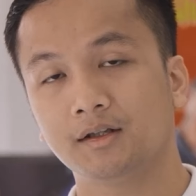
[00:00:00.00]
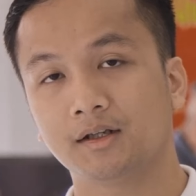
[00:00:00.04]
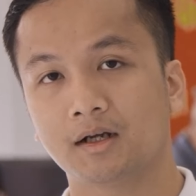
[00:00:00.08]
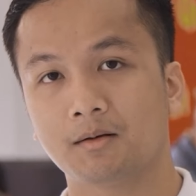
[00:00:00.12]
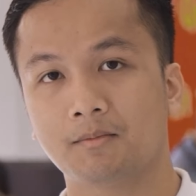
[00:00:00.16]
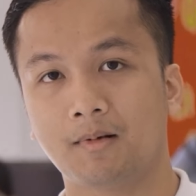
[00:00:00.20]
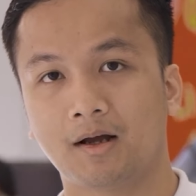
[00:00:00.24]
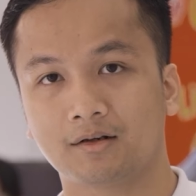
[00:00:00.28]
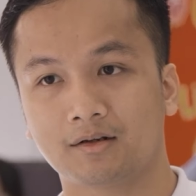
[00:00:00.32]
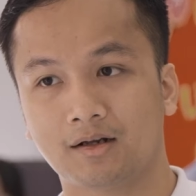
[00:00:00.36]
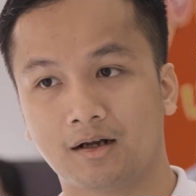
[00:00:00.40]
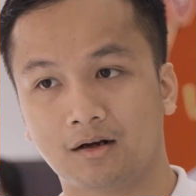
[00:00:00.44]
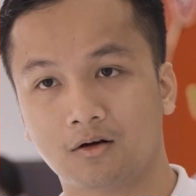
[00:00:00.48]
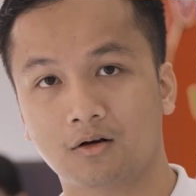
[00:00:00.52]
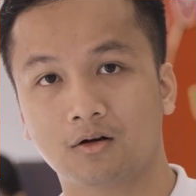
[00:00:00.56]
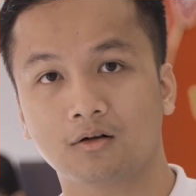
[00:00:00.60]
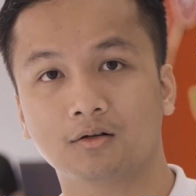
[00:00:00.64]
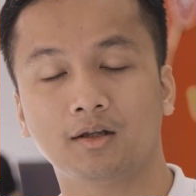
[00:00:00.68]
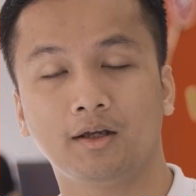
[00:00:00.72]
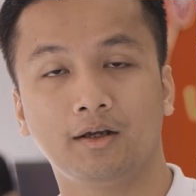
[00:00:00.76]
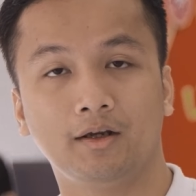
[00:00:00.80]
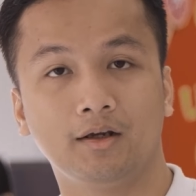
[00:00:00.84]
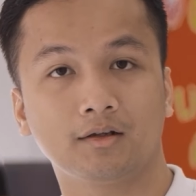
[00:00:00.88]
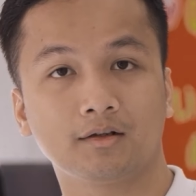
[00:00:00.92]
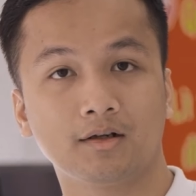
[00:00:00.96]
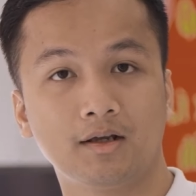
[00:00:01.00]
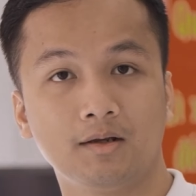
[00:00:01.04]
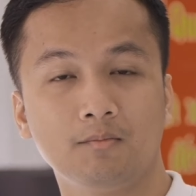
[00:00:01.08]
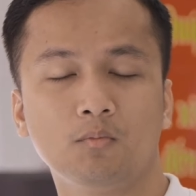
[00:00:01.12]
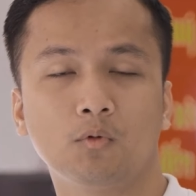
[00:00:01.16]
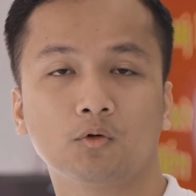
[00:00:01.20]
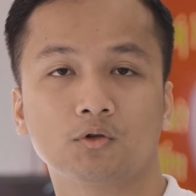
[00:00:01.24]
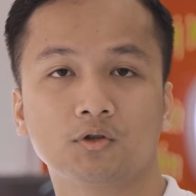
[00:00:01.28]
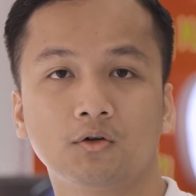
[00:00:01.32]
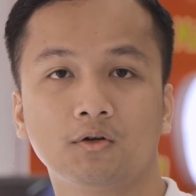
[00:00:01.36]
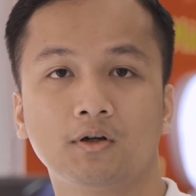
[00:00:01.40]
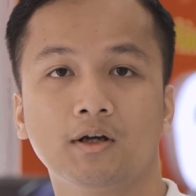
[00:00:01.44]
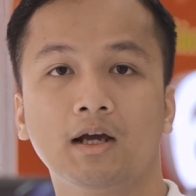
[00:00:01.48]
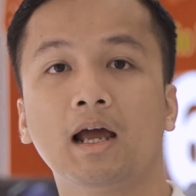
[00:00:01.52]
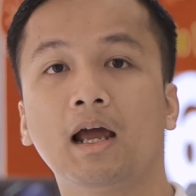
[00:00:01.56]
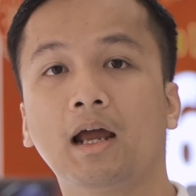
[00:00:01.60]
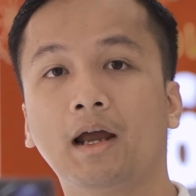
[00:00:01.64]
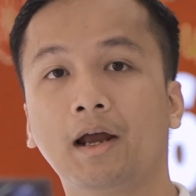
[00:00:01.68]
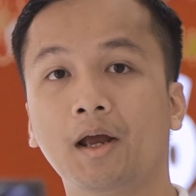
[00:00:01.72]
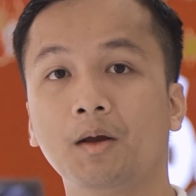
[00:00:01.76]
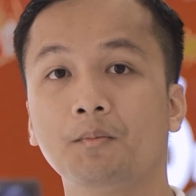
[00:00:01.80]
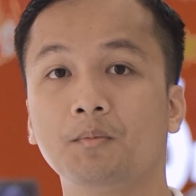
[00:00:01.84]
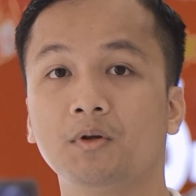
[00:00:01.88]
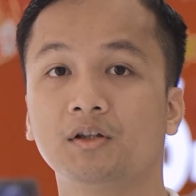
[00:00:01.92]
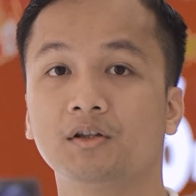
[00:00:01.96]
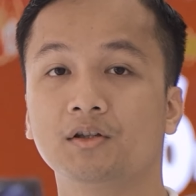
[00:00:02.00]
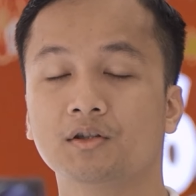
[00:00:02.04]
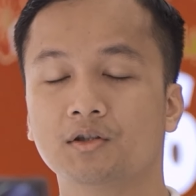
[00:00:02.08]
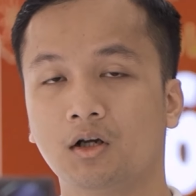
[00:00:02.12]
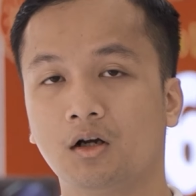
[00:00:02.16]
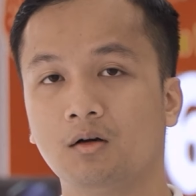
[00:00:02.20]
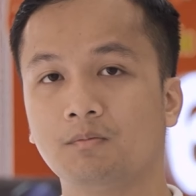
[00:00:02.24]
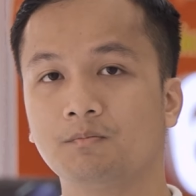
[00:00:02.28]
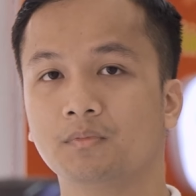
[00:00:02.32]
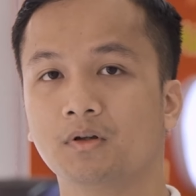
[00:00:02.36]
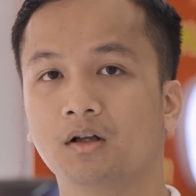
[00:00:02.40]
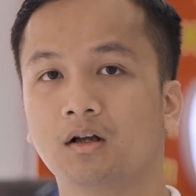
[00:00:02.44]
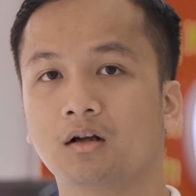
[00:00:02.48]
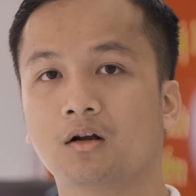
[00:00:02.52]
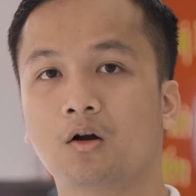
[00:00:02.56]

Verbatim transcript: Thì các bạn đã có thể đến một số cửa hàng ép pê tê Shop,